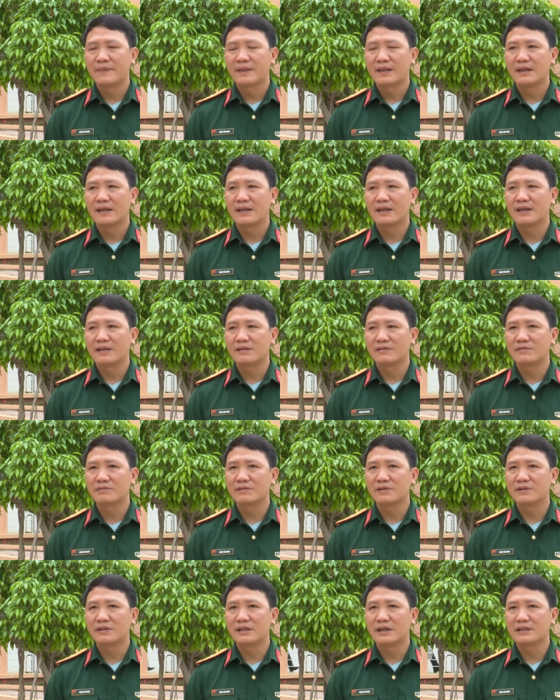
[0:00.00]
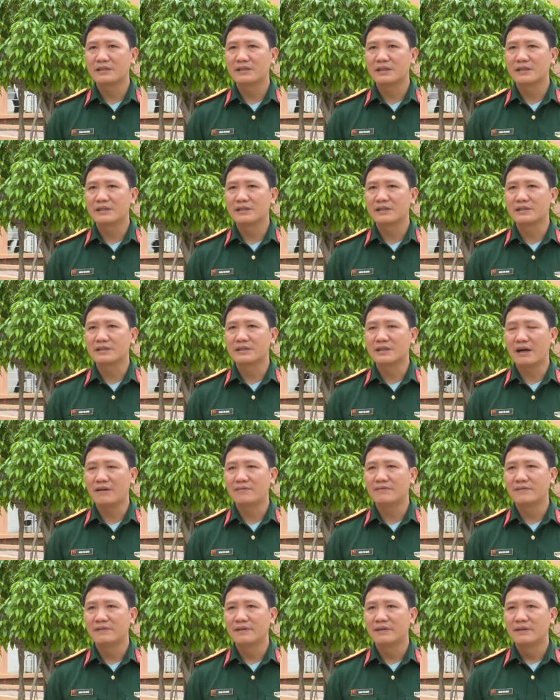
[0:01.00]
Thì chúng tôi đã xây dựng
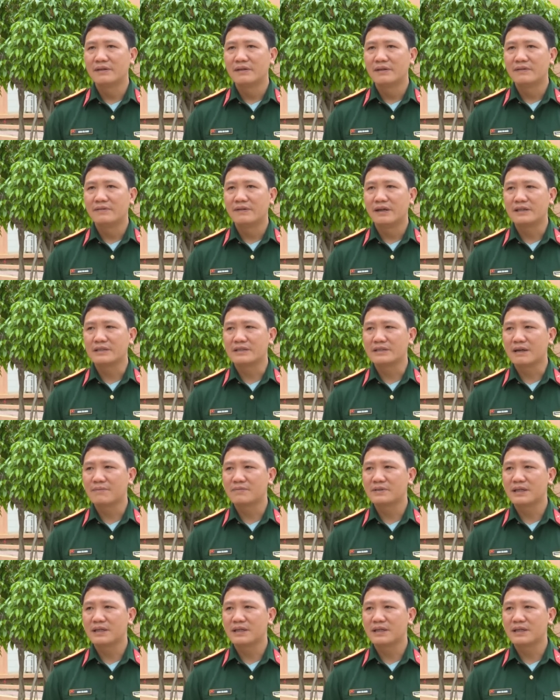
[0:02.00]
xong và sắp